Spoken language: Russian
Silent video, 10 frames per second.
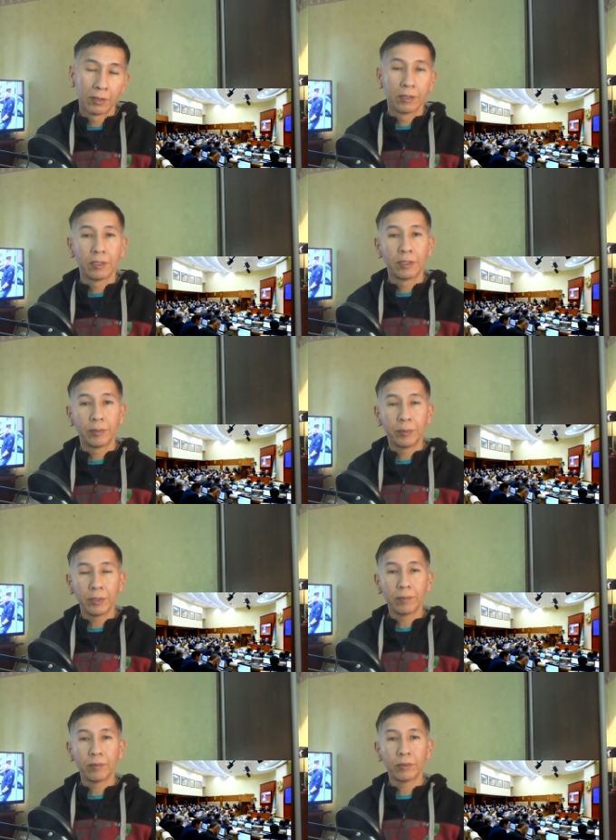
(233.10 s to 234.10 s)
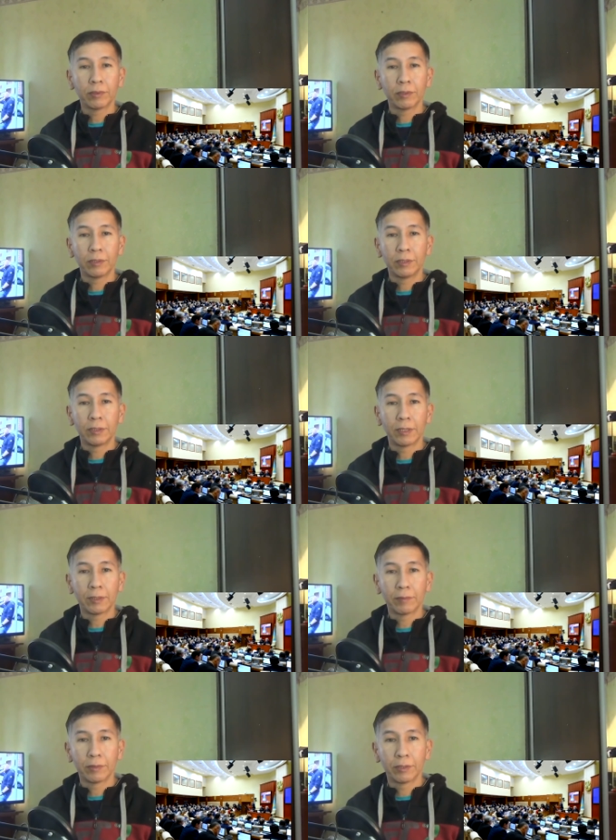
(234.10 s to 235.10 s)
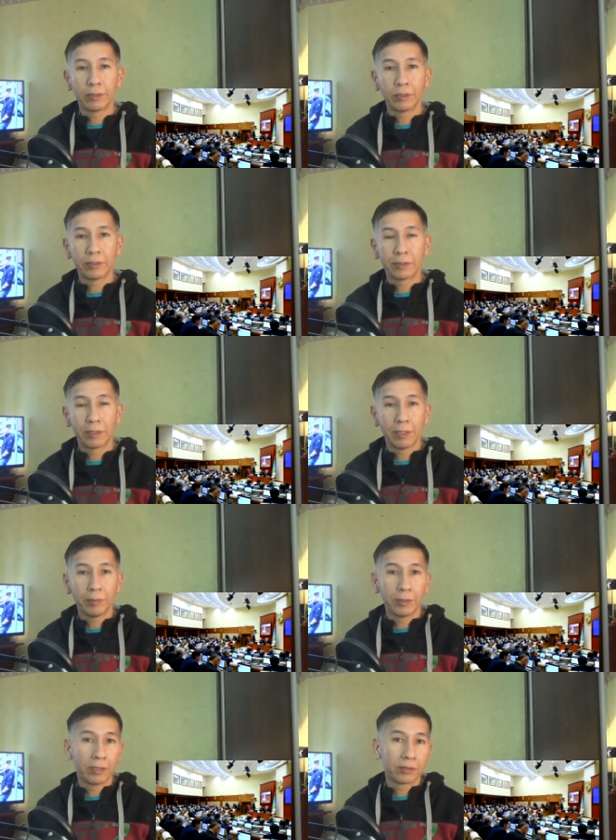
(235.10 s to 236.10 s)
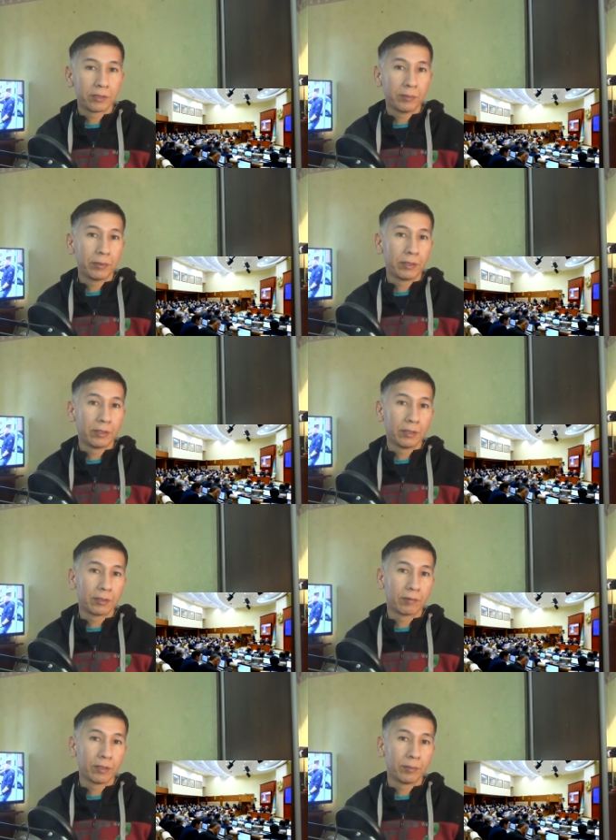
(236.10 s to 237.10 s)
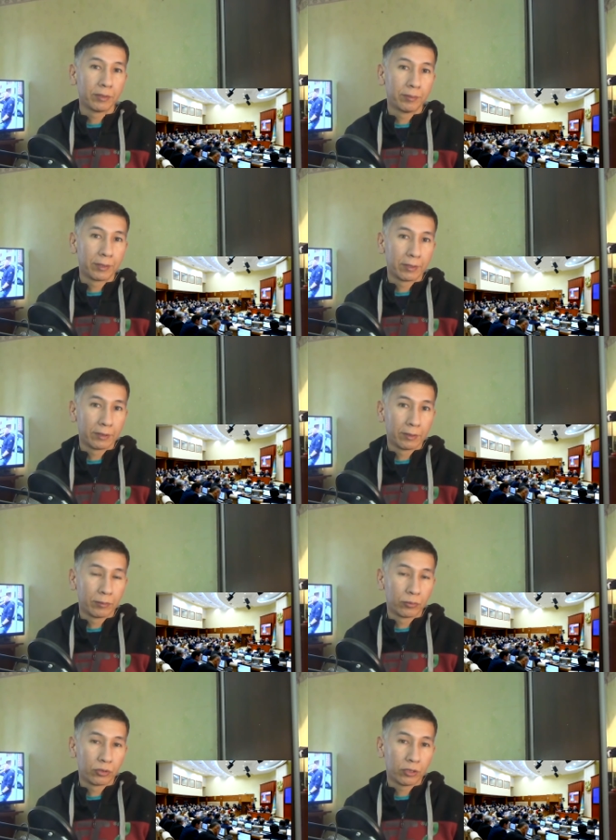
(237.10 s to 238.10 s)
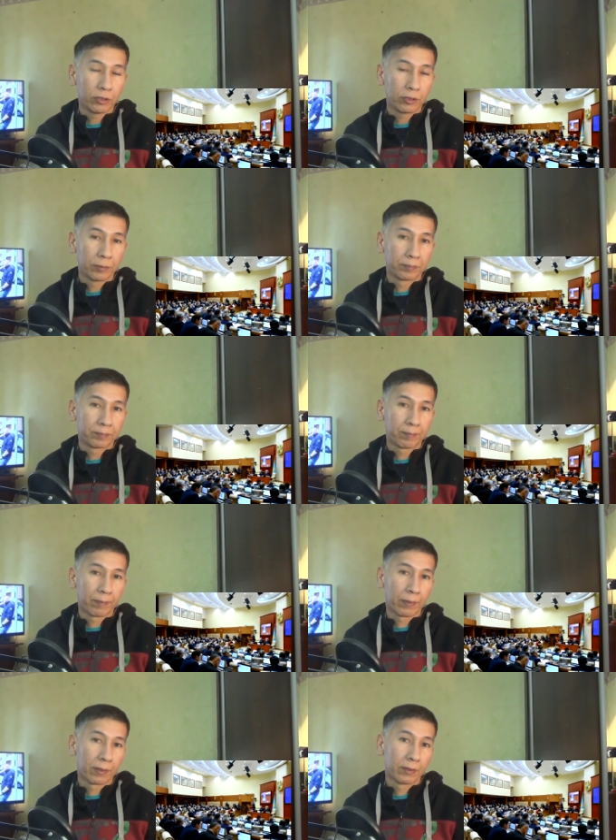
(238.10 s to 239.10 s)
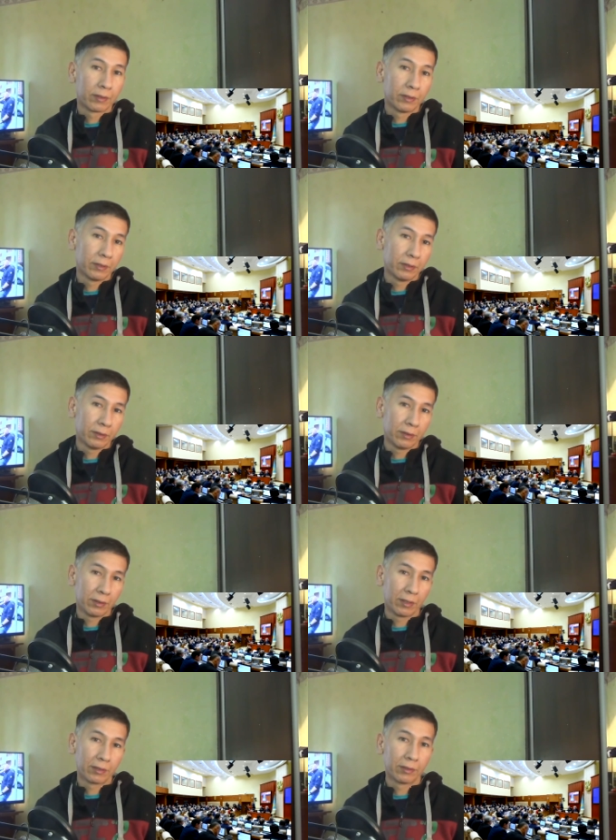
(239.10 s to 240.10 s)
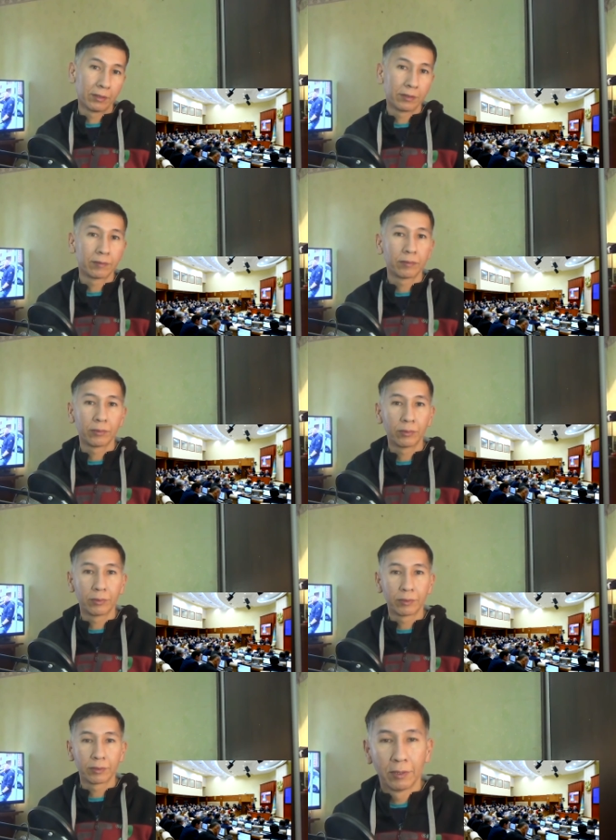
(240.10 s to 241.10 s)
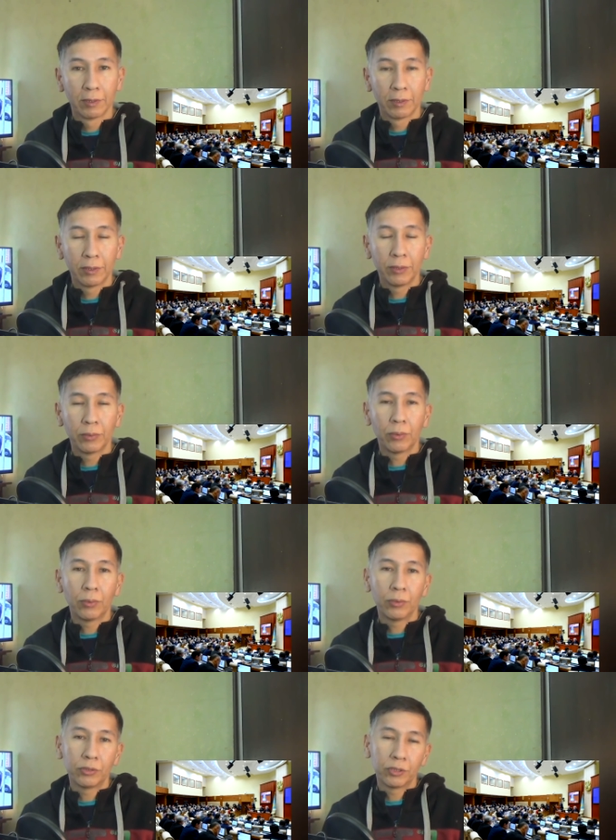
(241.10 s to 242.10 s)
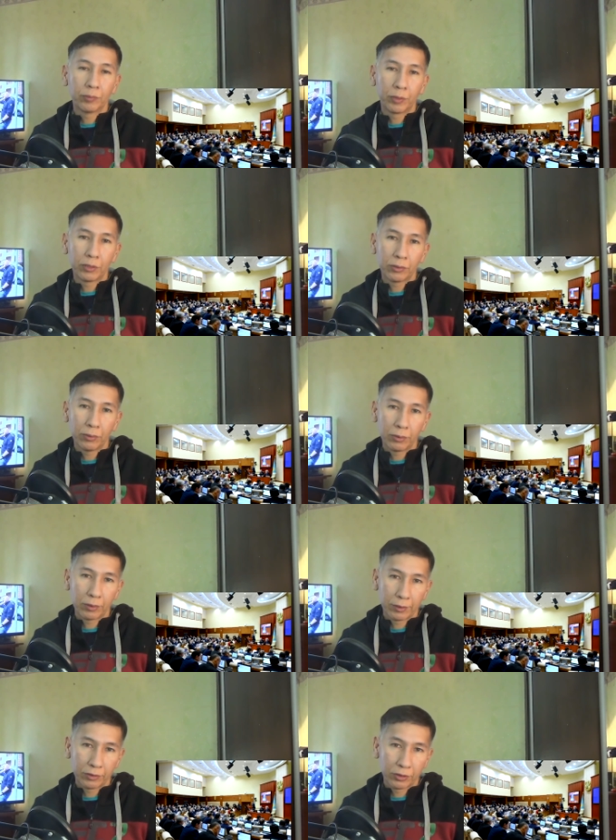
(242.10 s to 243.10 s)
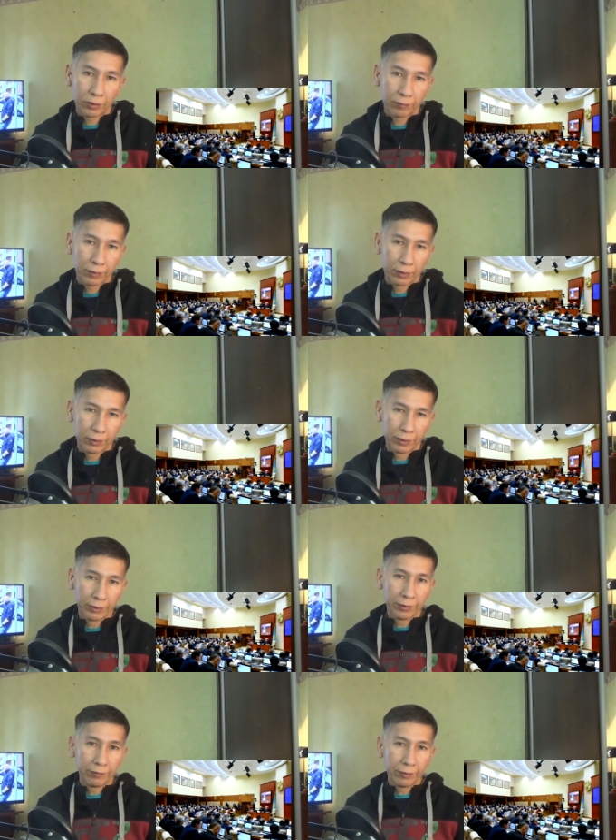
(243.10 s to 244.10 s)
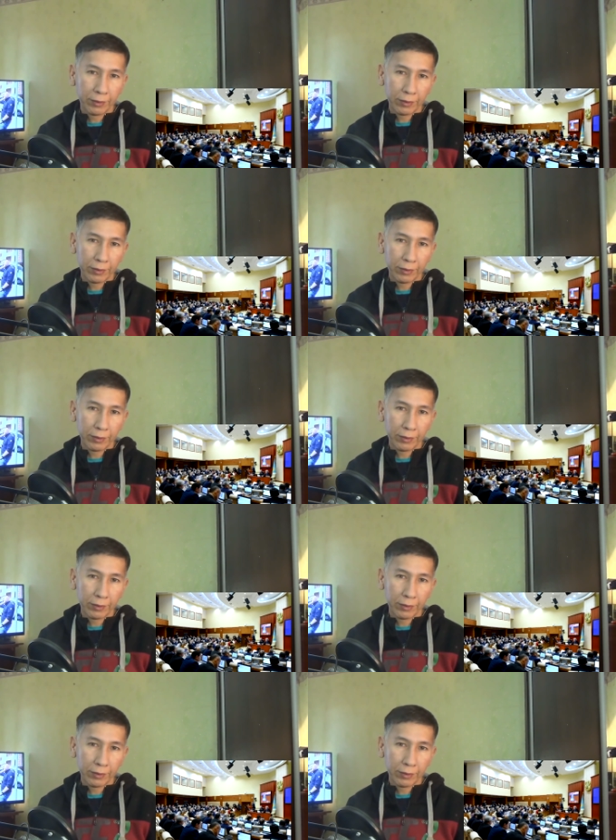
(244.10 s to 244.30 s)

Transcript: И теперь вот 10 числа мы должны прийти к своим избирательным участкам и отдать свой голос. И очень большое разочарование, неверие